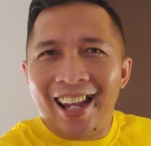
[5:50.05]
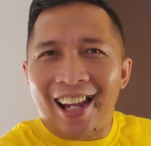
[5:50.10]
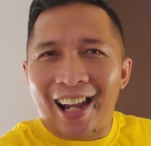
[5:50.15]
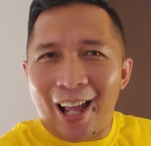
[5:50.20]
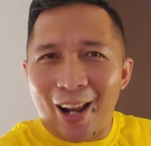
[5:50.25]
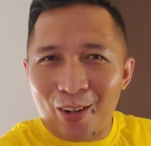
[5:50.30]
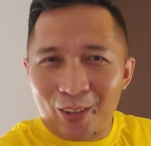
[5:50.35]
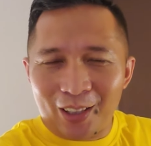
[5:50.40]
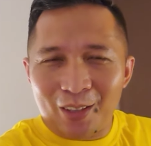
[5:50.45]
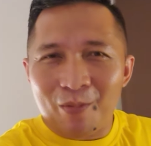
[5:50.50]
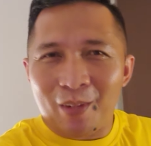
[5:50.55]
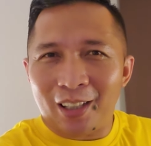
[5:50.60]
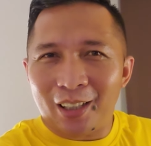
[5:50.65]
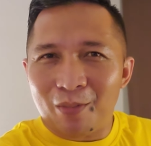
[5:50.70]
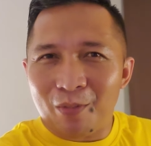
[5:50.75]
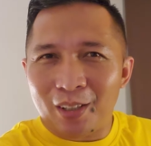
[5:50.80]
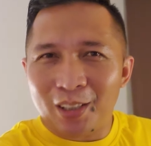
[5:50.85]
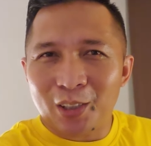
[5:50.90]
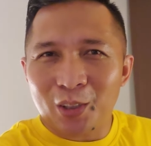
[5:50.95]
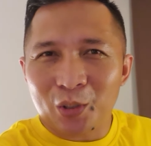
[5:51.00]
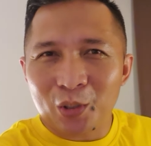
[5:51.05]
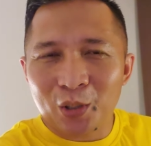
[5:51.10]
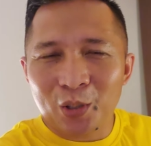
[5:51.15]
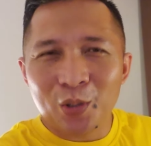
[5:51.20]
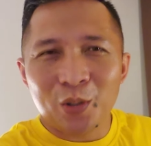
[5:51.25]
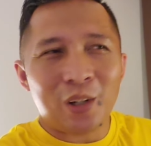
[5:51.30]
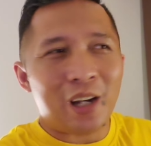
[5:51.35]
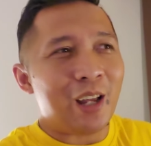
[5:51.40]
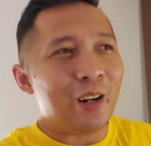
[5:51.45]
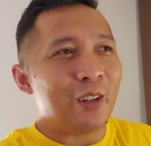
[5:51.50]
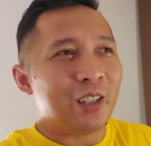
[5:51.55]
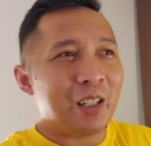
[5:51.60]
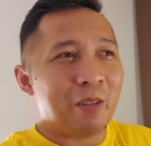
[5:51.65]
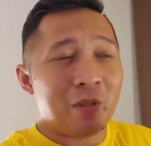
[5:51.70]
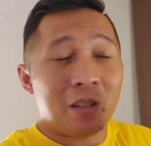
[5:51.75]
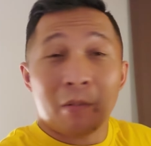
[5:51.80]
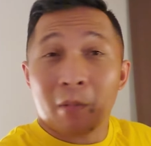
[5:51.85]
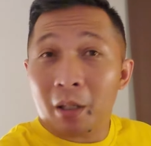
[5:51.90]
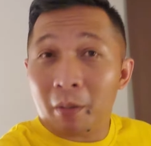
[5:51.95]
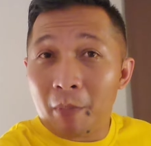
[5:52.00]
Kalau teman-teman setuju, kalau
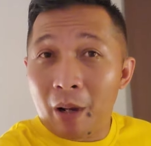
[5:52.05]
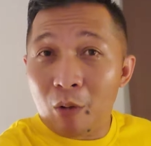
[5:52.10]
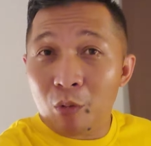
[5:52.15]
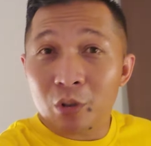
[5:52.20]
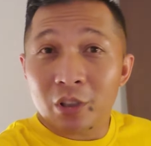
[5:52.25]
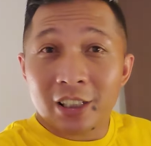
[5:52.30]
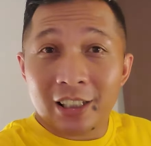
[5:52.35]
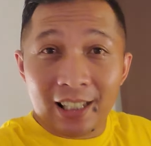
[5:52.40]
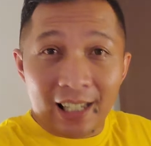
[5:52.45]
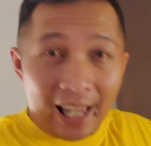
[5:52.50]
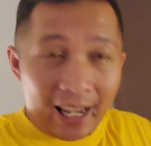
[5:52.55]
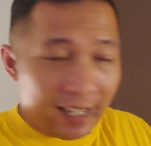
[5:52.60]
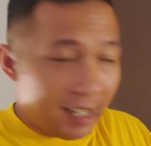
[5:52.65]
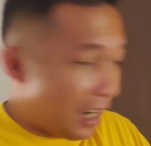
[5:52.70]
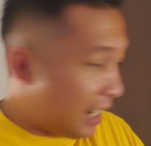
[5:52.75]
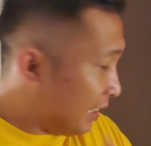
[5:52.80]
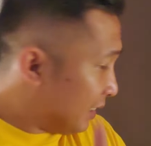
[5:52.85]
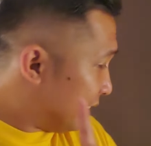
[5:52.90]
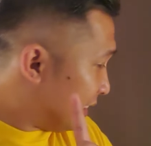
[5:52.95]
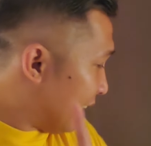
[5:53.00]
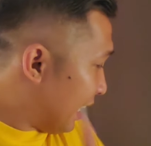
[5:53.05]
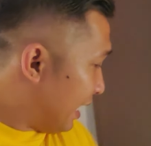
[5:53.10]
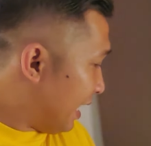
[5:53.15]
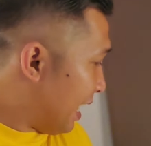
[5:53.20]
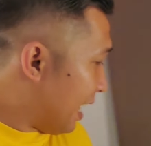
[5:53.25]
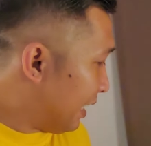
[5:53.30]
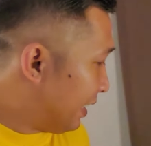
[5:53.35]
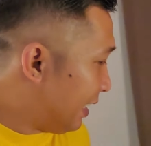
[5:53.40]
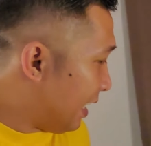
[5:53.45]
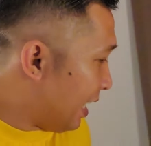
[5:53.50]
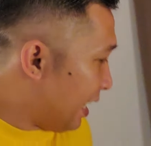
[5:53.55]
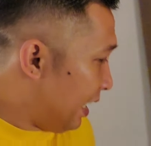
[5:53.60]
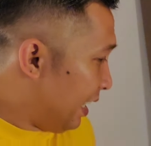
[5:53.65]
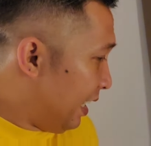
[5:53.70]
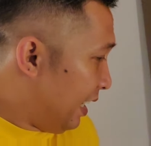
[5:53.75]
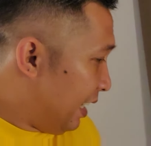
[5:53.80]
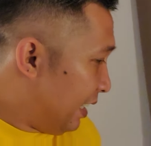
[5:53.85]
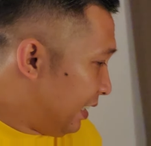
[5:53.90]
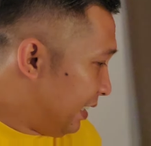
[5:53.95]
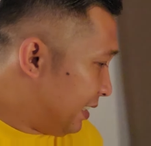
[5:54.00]
teman-teman mau, silakan saya ada
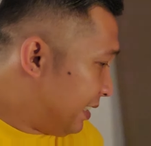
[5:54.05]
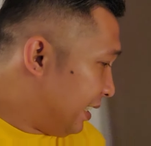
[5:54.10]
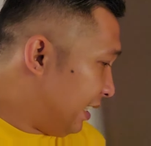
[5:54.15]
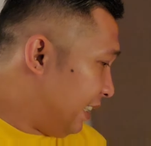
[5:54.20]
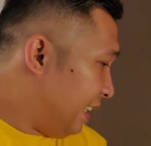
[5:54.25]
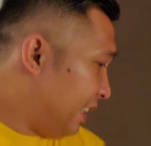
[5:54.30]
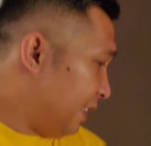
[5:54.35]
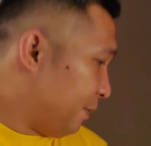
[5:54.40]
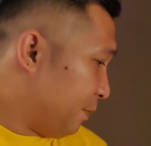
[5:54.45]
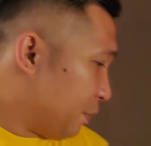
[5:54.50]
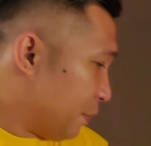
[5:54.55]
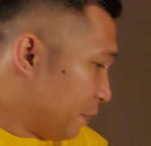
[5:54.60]
di sini